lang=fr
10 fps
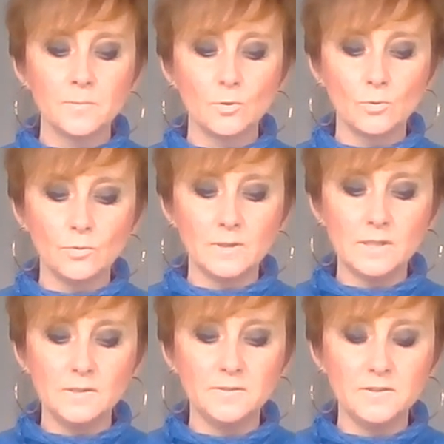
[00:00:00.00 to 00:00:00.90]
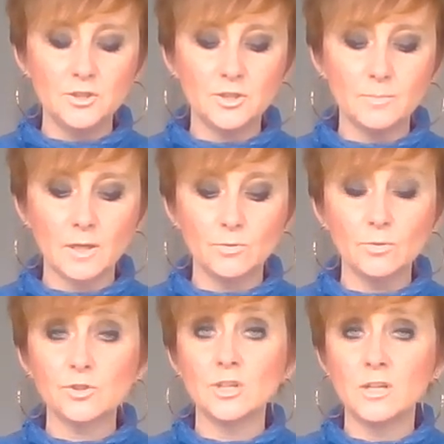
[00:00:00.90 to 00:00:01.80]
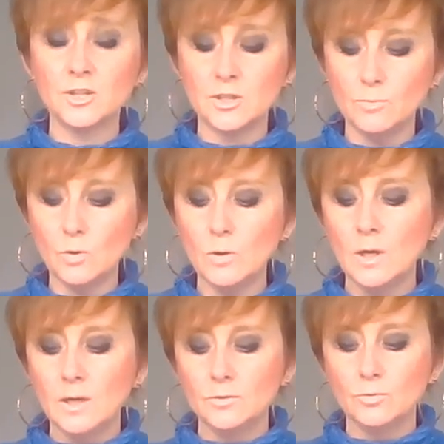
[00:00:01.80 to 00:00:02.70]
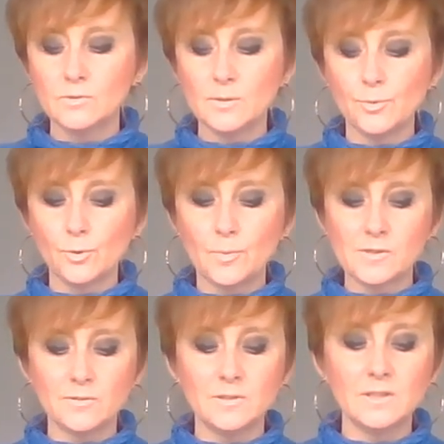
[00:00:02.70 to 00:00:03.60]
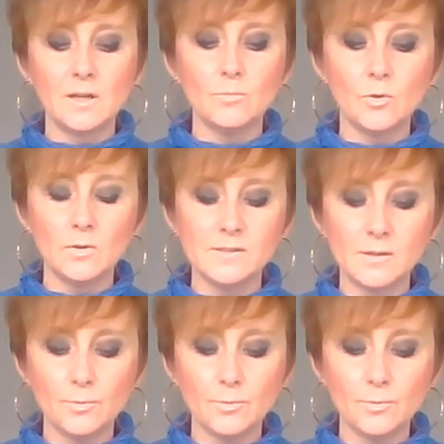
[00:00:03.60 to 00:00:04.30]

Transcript: Donc, on est ici chez Mercure, chez les Gémeaux. Donc, ça peut représenter également les